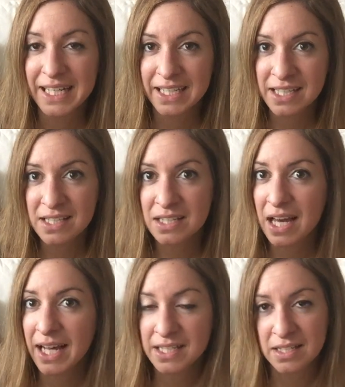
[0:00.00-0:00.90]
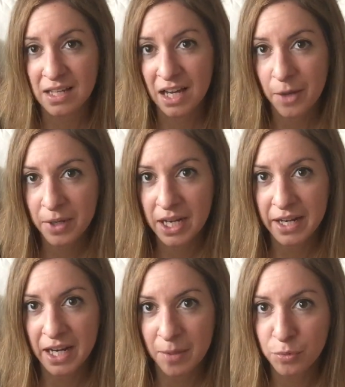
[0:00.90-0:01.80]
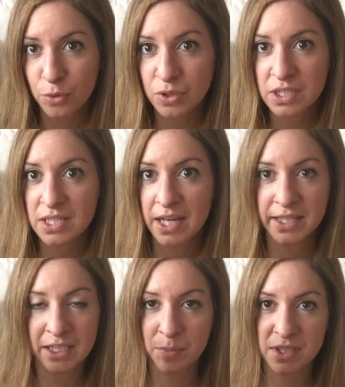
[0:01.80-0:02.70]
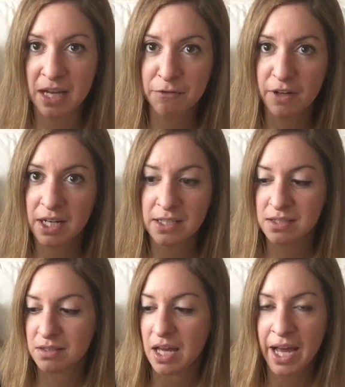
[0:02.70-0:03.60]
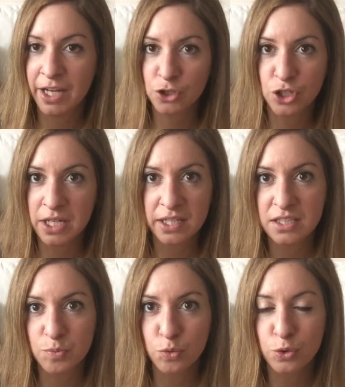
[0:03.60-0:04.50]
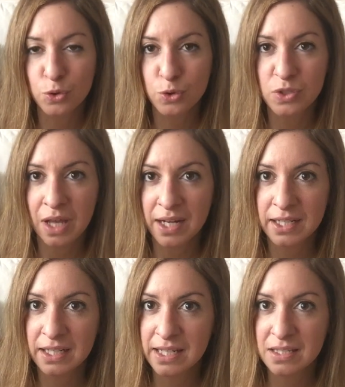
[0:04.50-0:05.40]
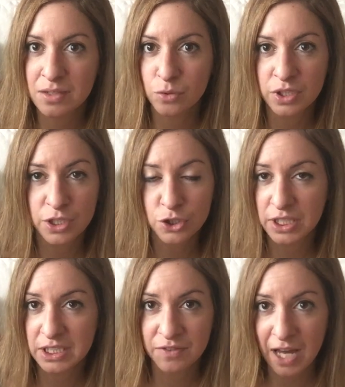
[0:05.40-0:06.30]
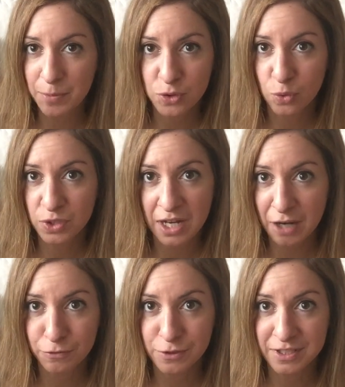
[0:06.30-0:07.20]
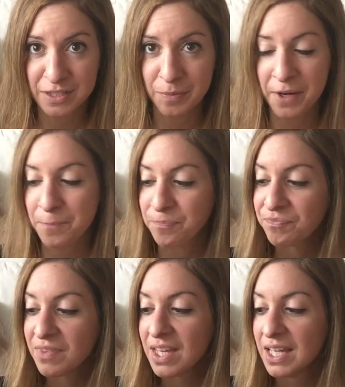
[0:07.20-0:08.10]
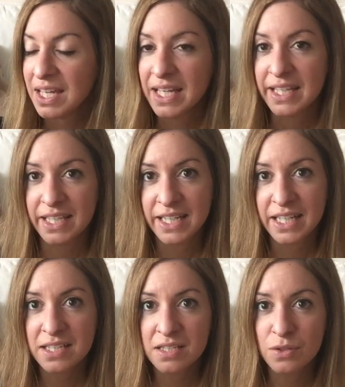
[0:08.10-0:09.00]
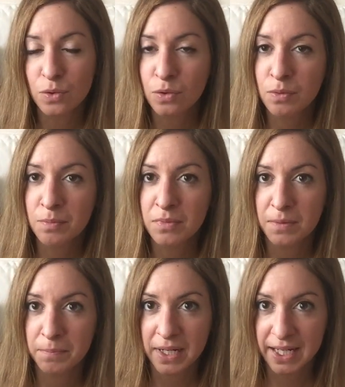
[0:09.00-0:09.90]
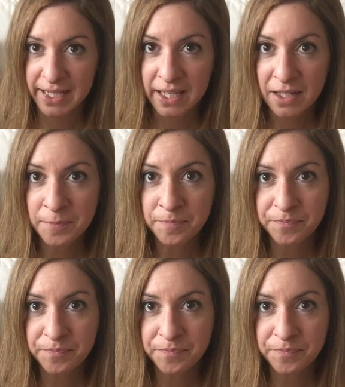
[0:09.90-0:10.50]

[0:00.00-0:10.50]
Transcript: ist, hat der Sache aber keinen Abbruch getan. Ich habe das einfach als eigenständiges Buch sozusagen gelesen und die Geschichte war absolut nachvollziehbar. Hier geht es um Maria.